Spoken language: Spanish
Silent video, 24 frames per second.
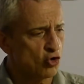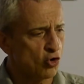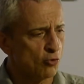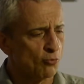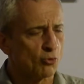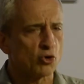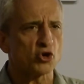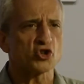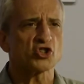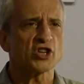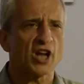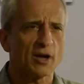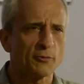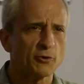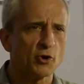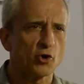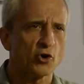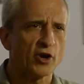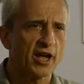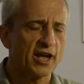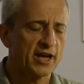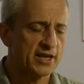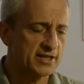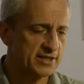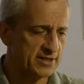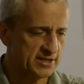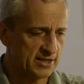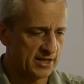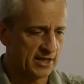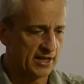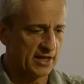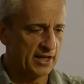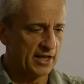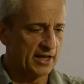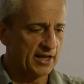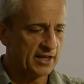como sabio que
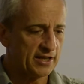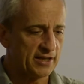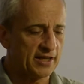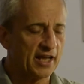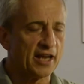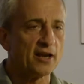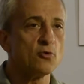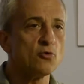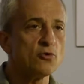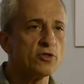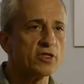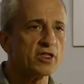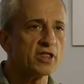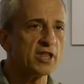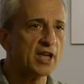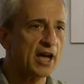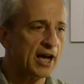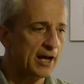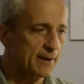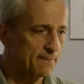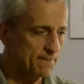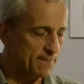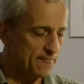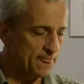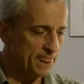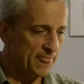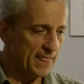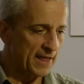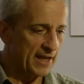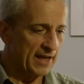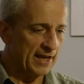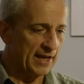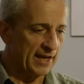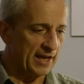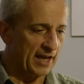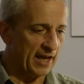es, denuncia
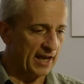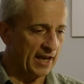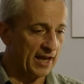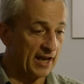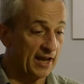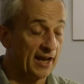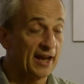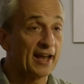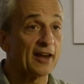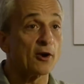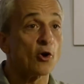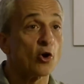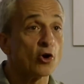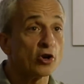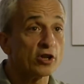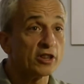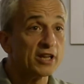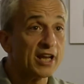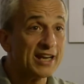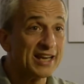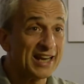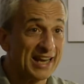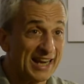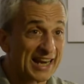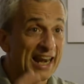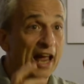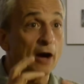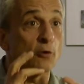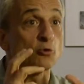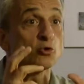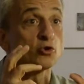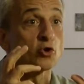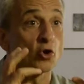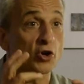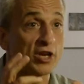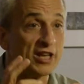que el orden, la
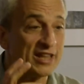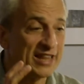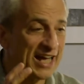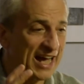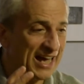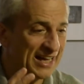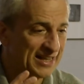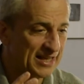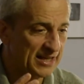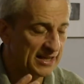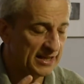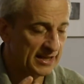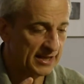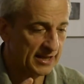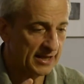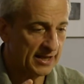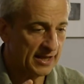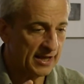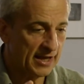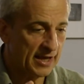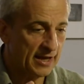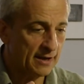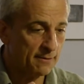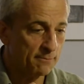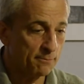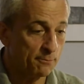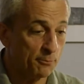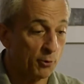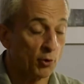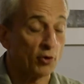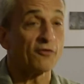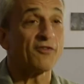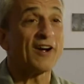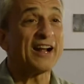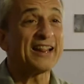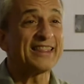autoridad,
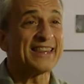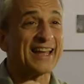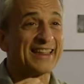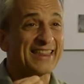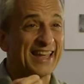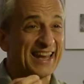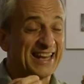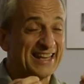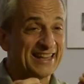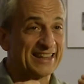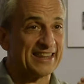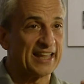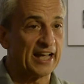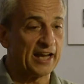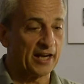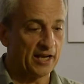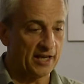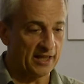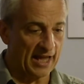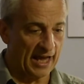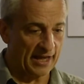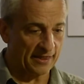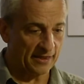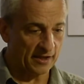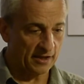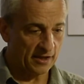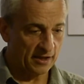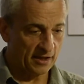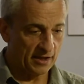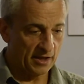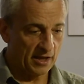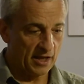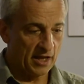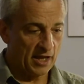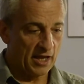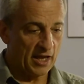por falta de integridad
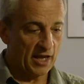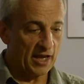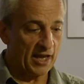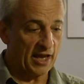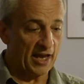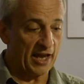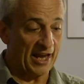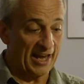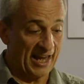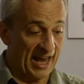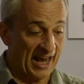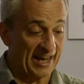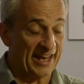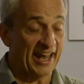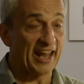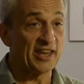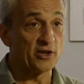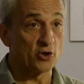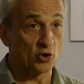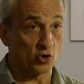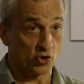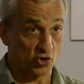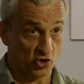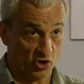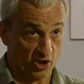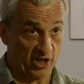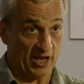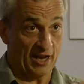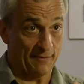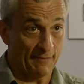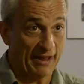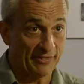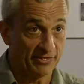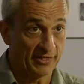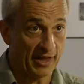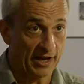en aquellos
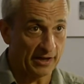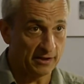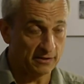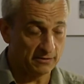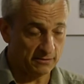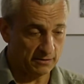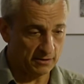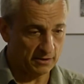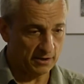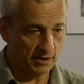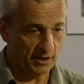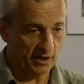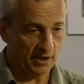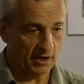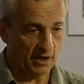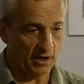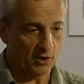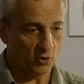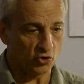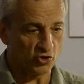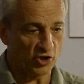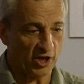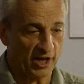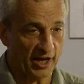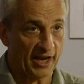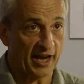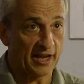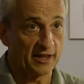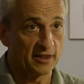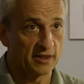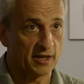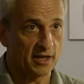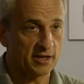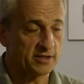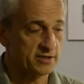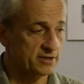que mandan, en los
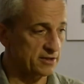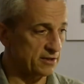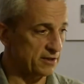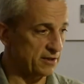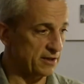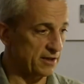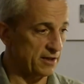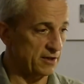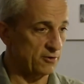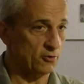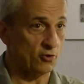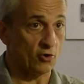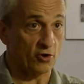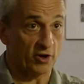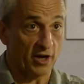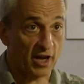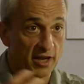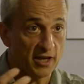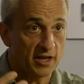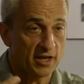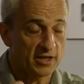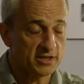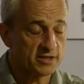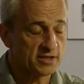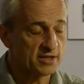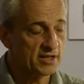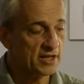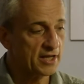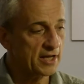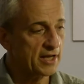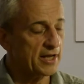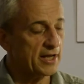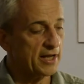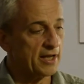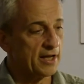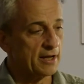dirigentes, en los reyes,
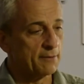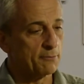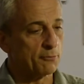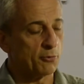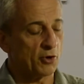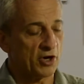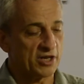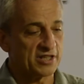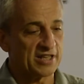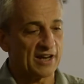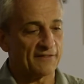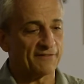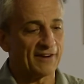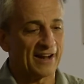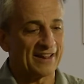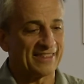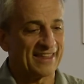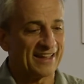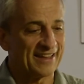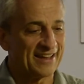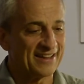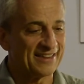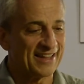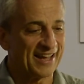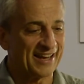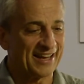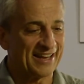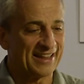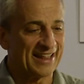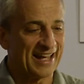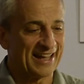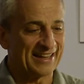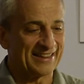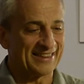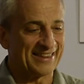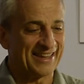por esa falta de
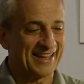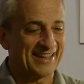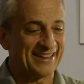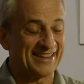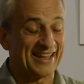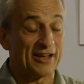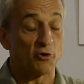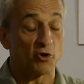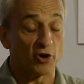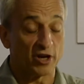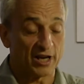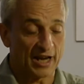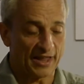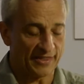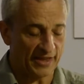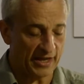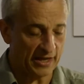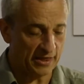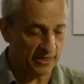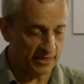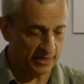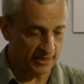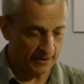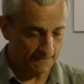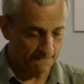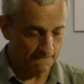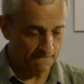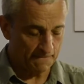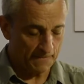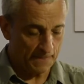integridad, de, de honradez,